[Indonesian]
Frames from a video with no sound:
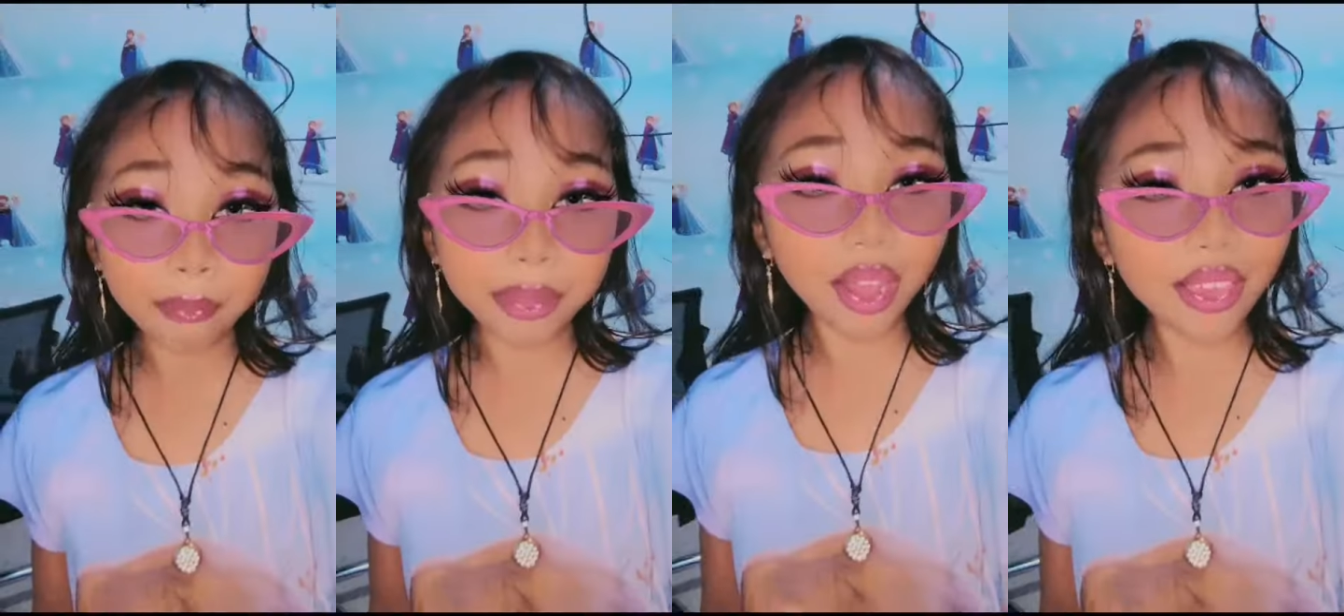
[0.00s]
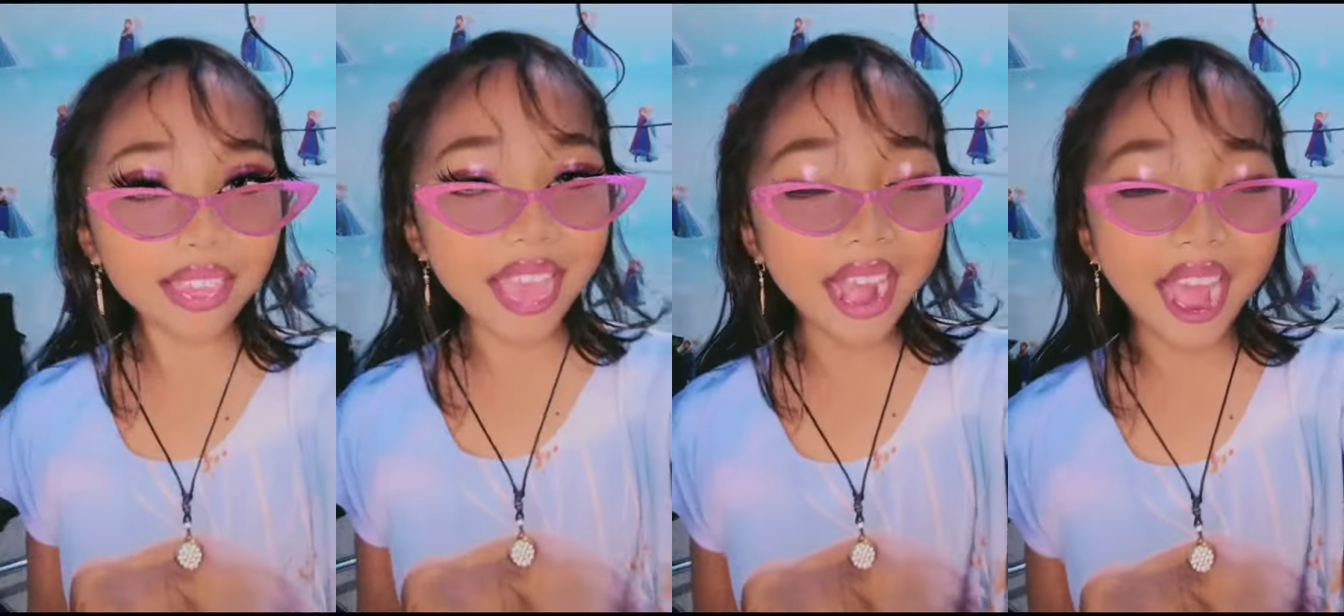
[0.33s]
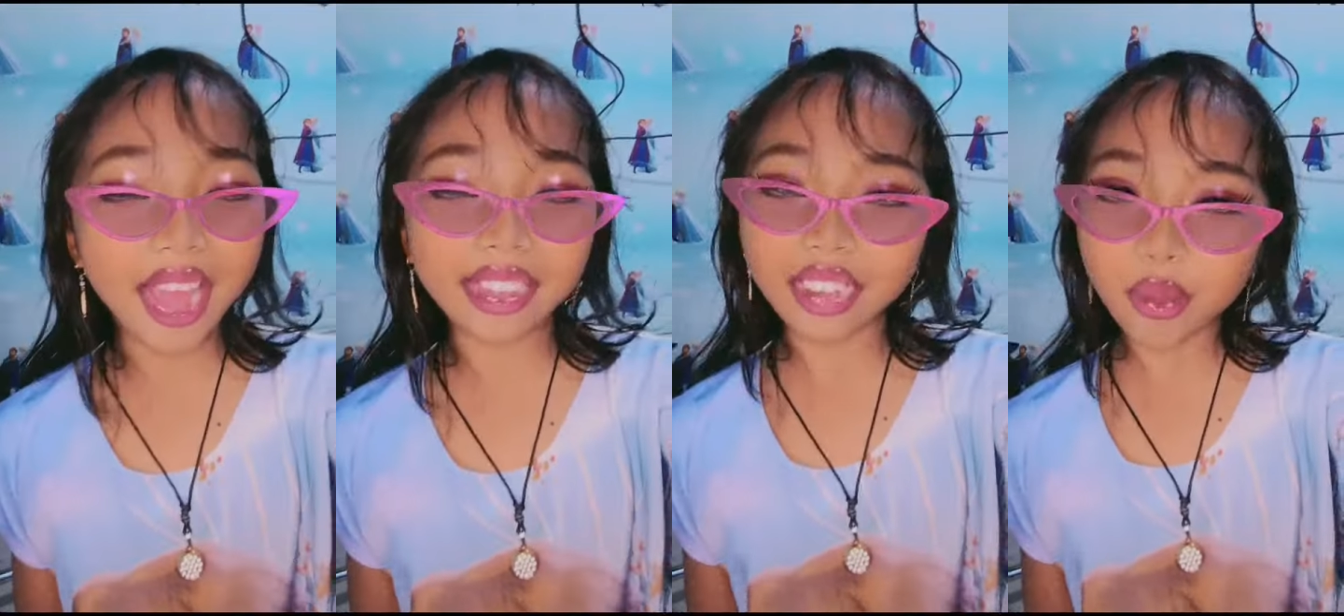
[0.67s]
Tapi lo
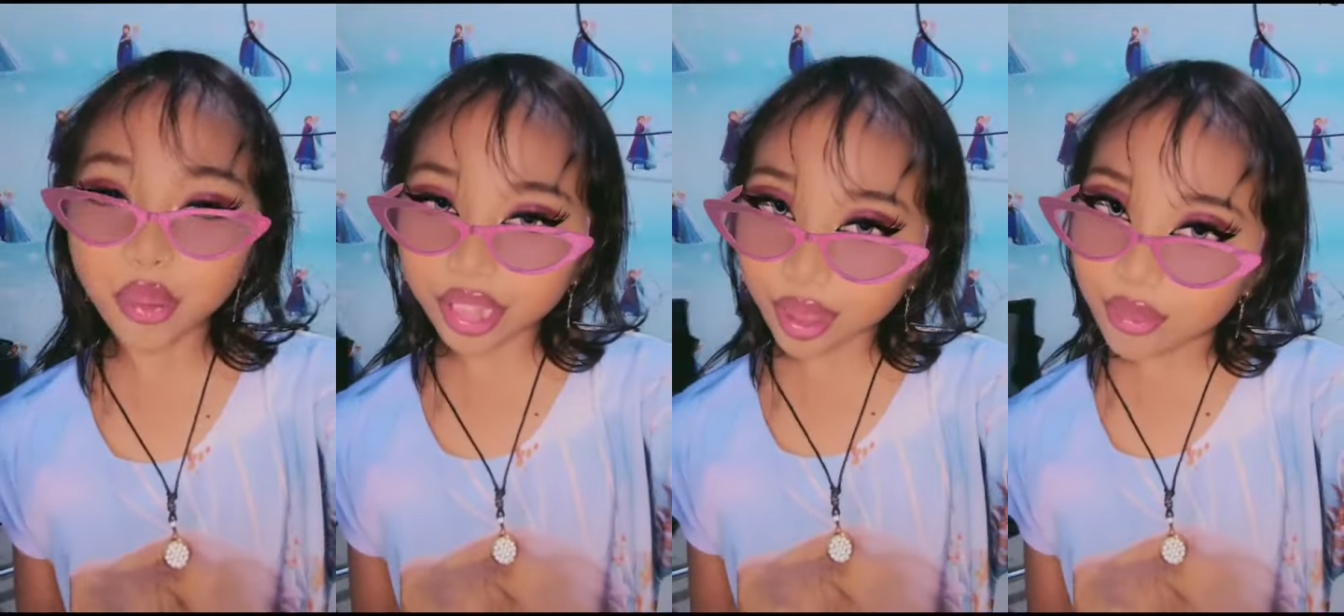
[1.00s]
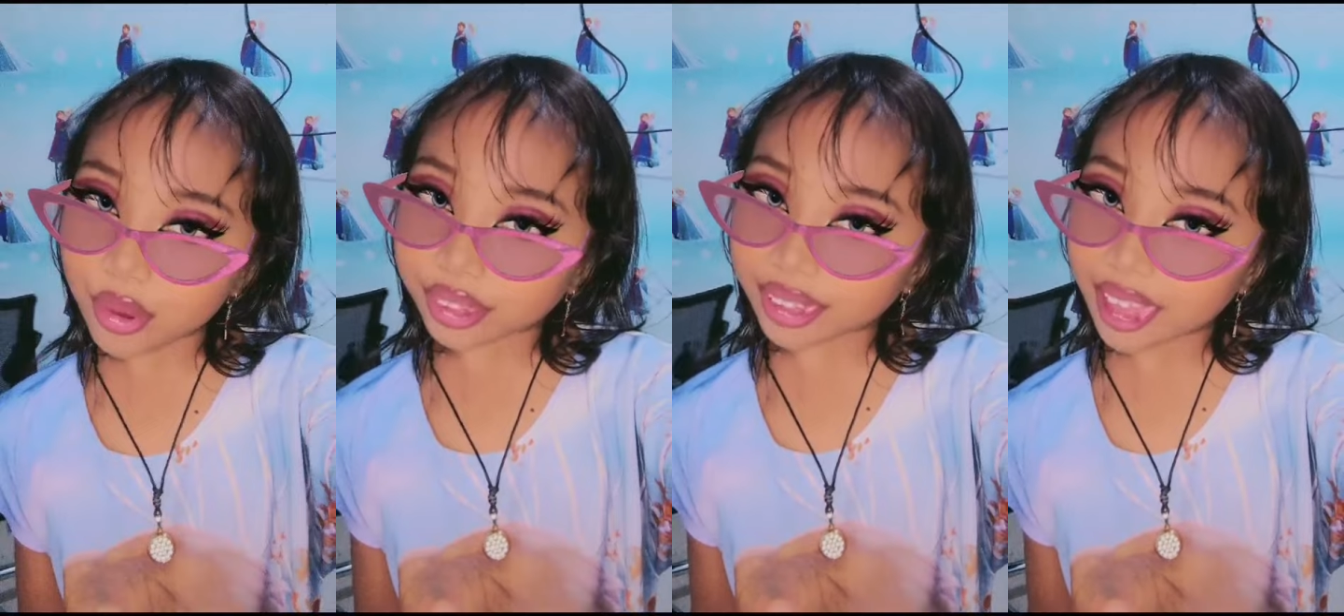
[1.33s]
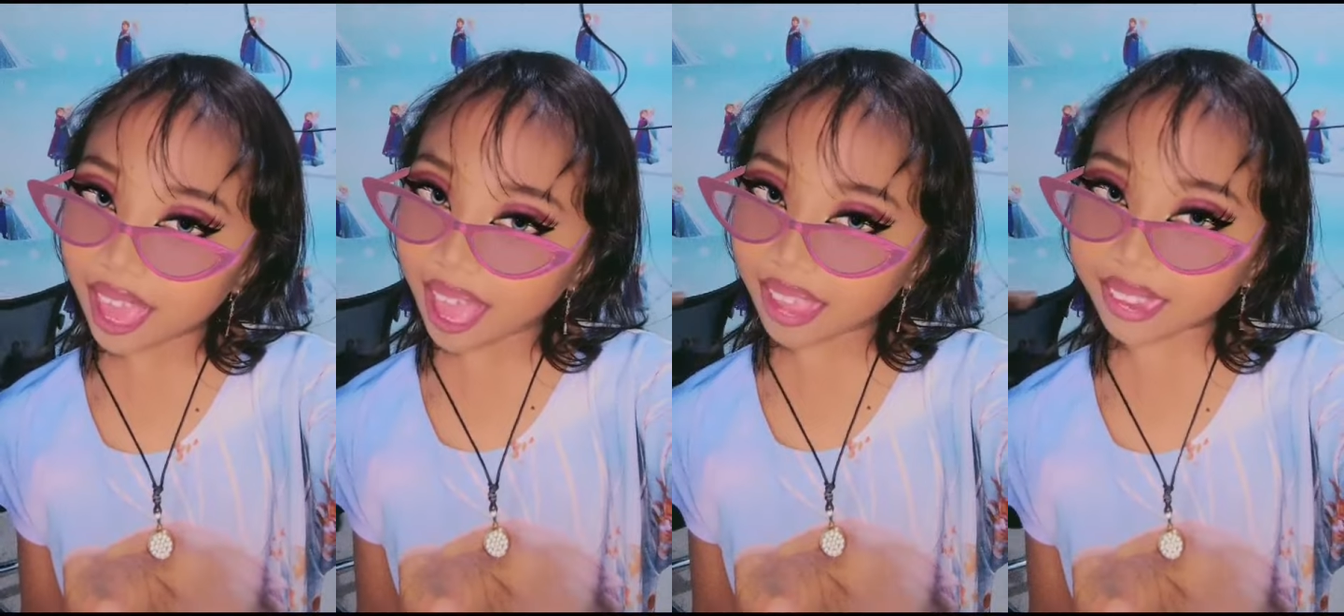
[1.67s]
jangan ngebut-ngebut
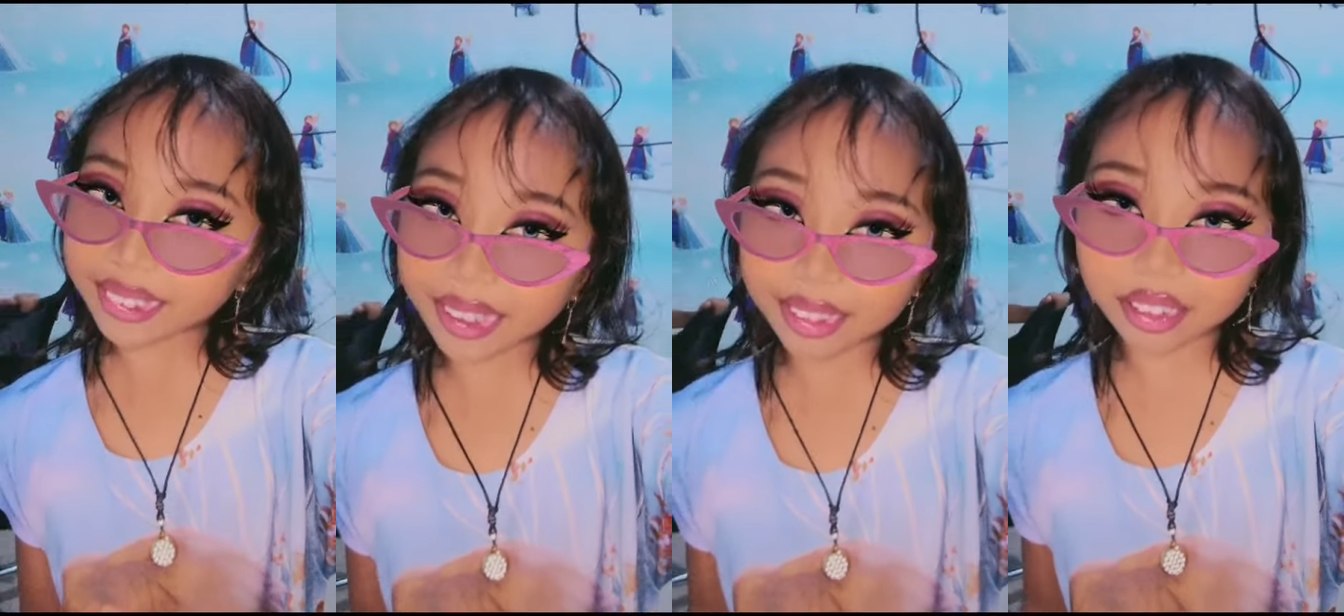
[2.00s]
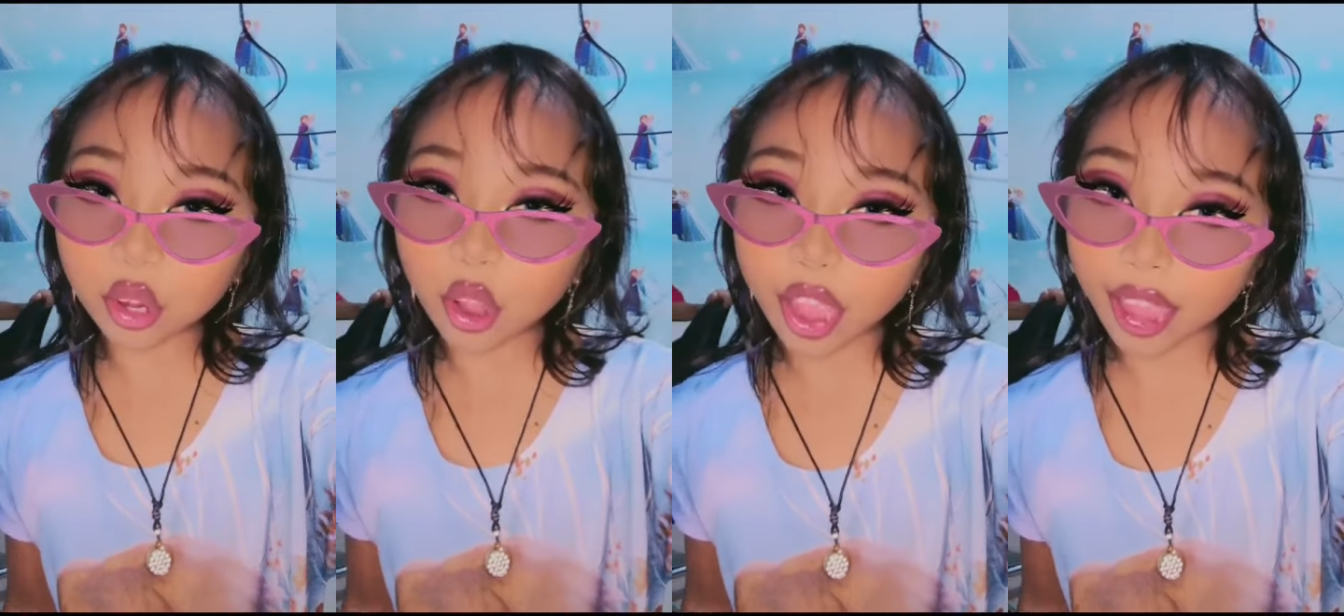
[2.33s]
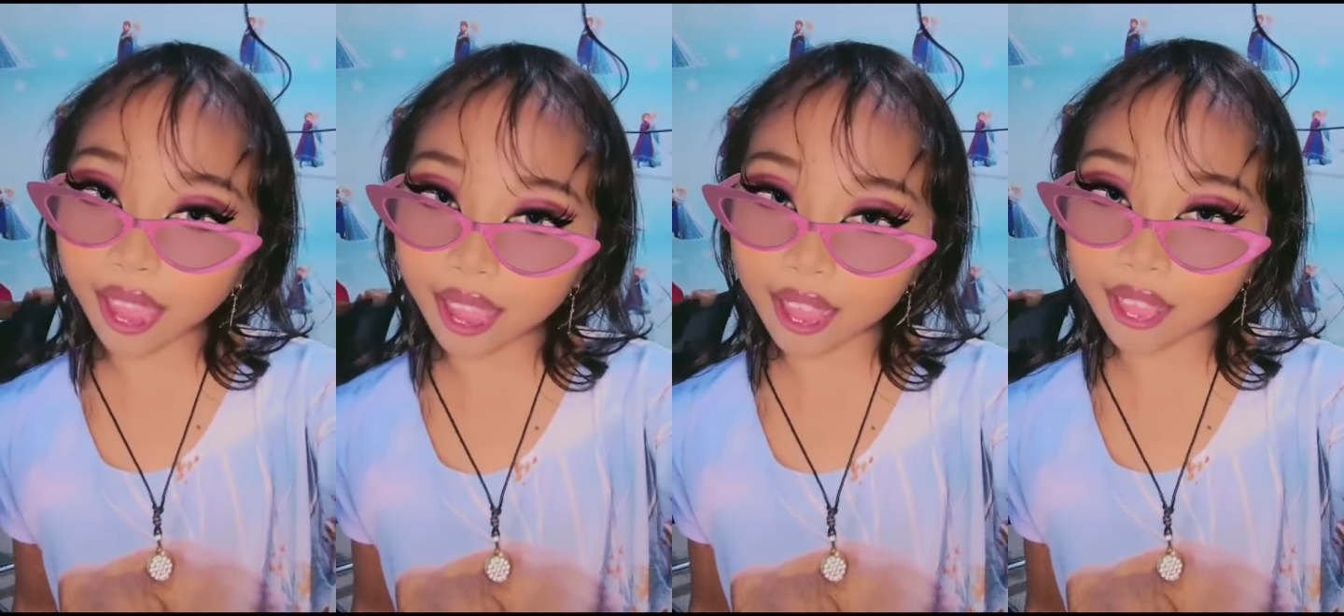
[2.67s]
ya, ingat
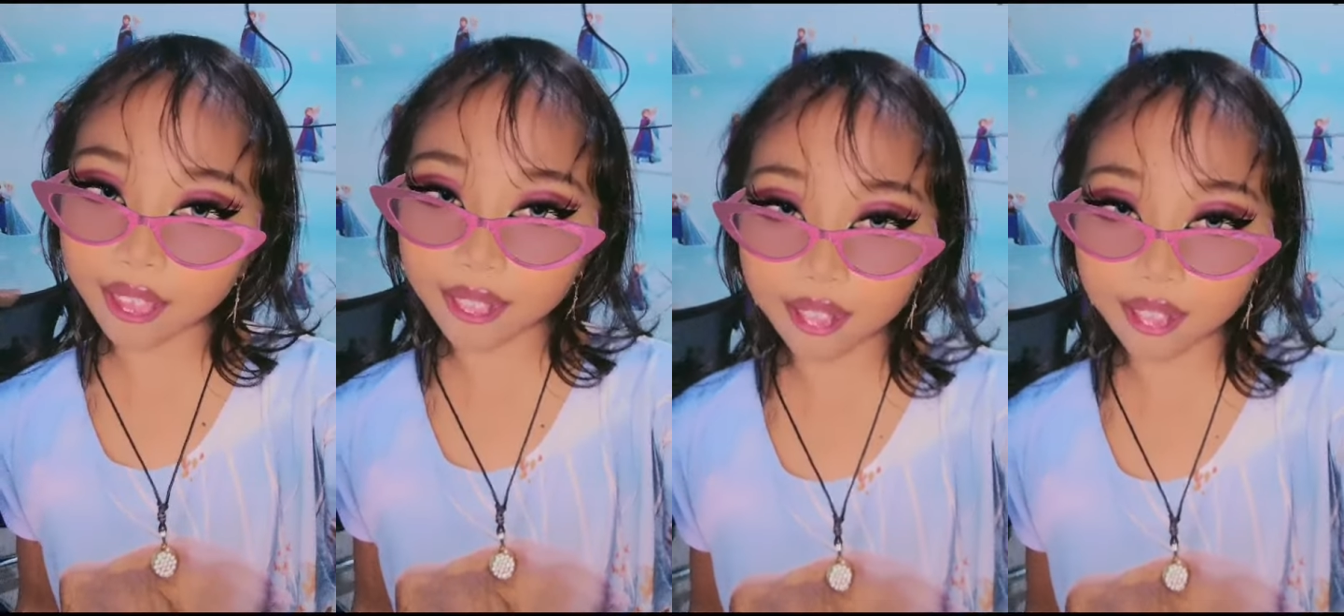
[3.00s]
gue.